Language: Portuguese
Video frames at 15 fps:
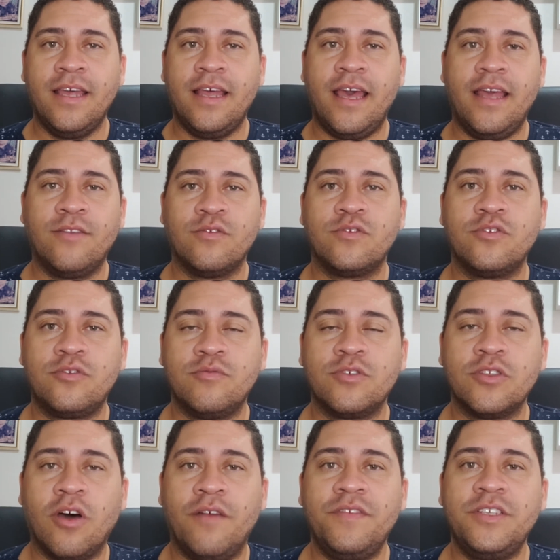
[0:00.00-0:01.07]
É, nos
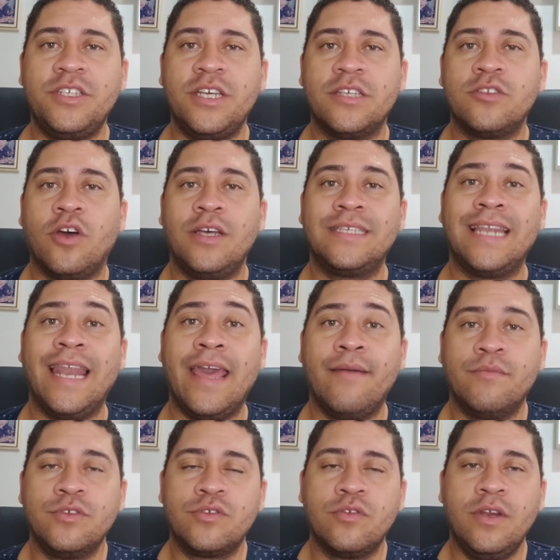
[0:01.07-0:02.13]
últimos nove dias, nós
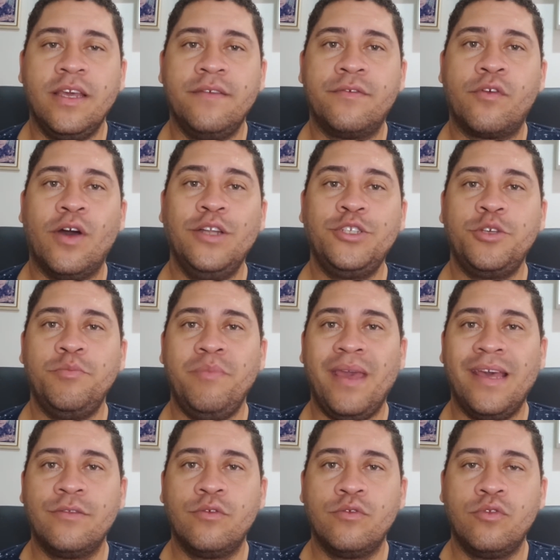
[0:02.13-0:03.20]
lemos o livro
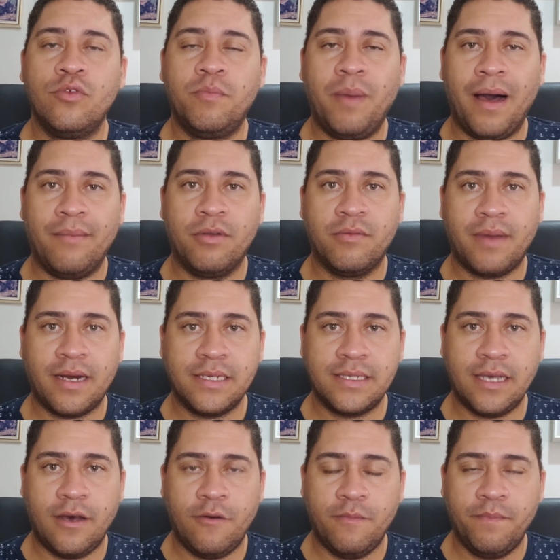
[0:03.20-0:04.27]
Antimedo do Pablo
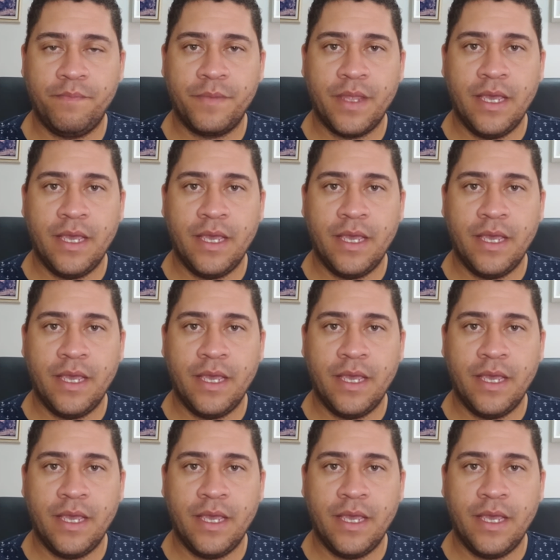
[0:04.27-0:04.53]
Marçal.